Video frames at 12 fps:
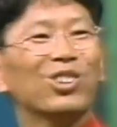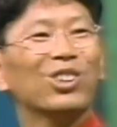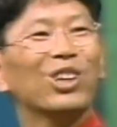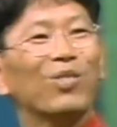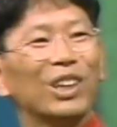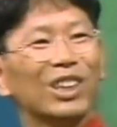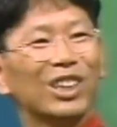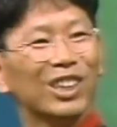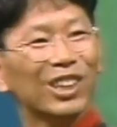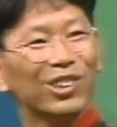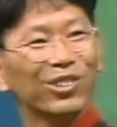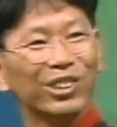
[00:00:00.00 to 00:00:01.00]
人が前来
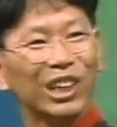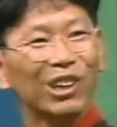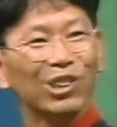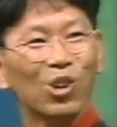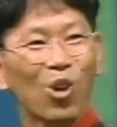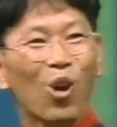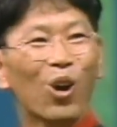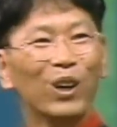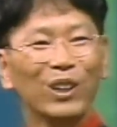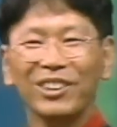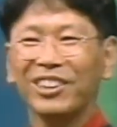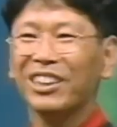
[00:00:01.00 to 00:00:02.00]
てこう歌うと、
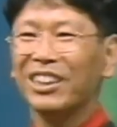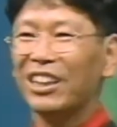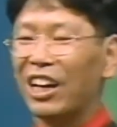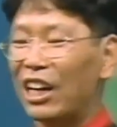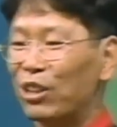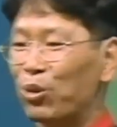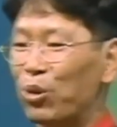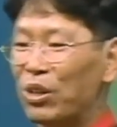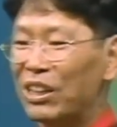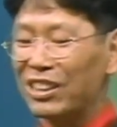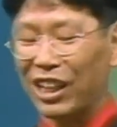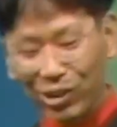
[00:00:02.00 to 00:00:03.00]
えー、あの
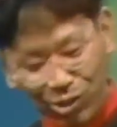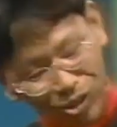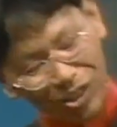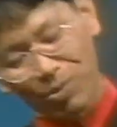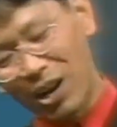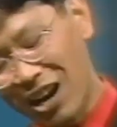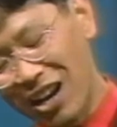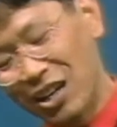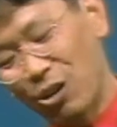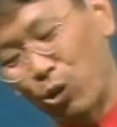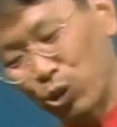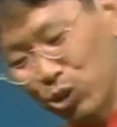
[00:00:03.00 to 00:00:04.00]
例えば
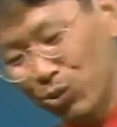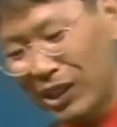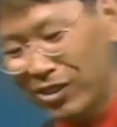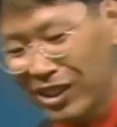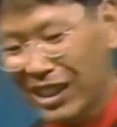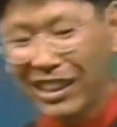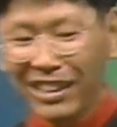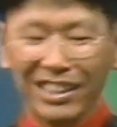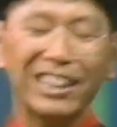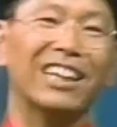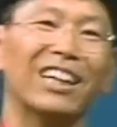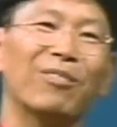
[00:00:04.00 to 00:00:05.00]
言葉の中
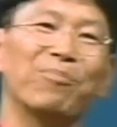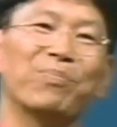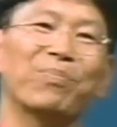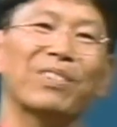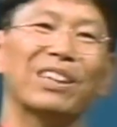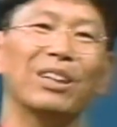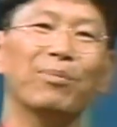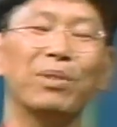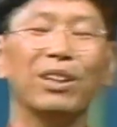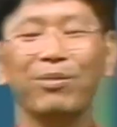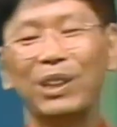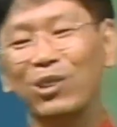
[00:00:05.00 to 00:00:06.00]
でやっ
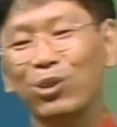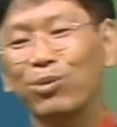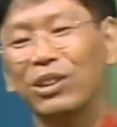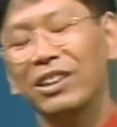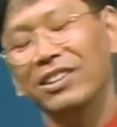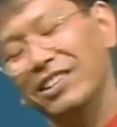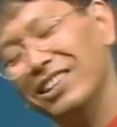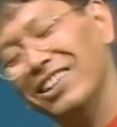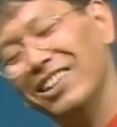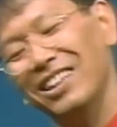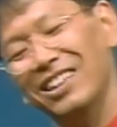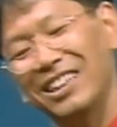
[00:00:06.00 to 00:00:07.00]
ぱり面と向かっ
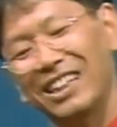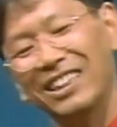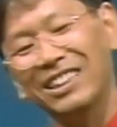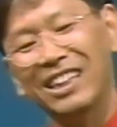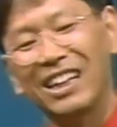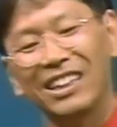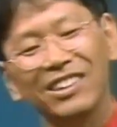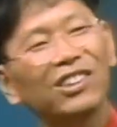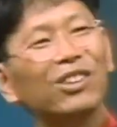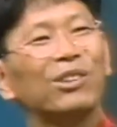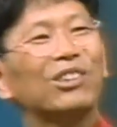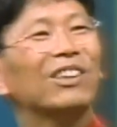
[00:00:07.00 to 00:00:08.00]
て「あなた愛
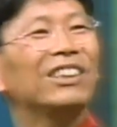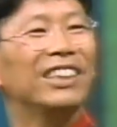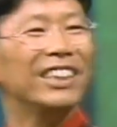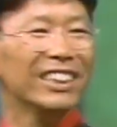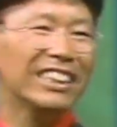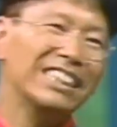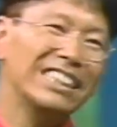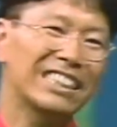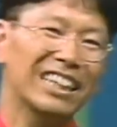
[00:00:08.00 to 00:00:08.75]
してます」とは言えないじゃないです